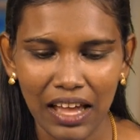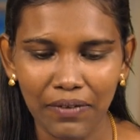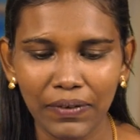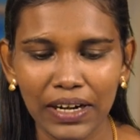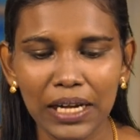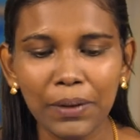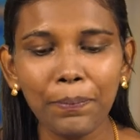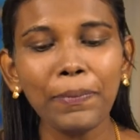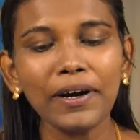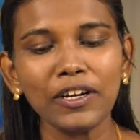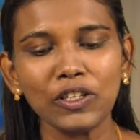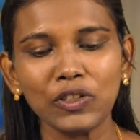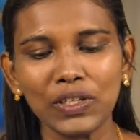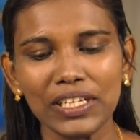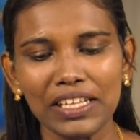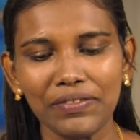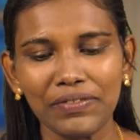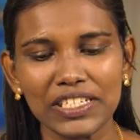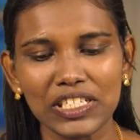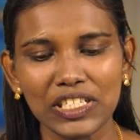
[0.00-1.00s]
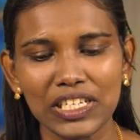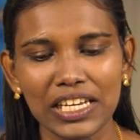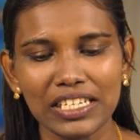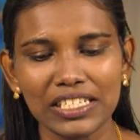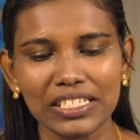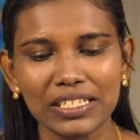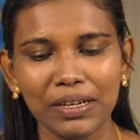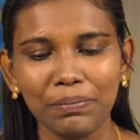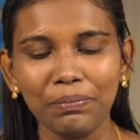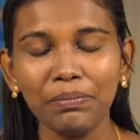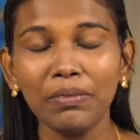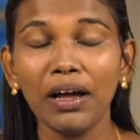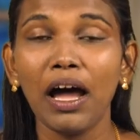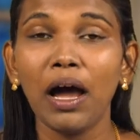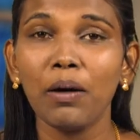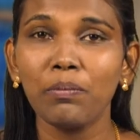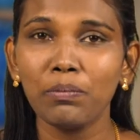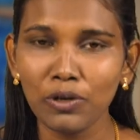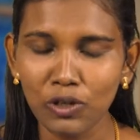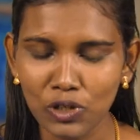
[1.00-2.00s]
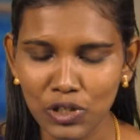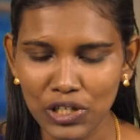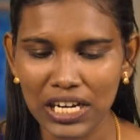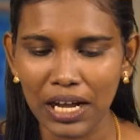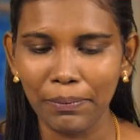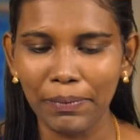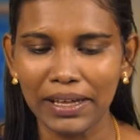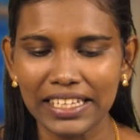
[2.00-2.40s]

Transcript: வெளிப்படுத்தின விசேஷம் மூன்றாம்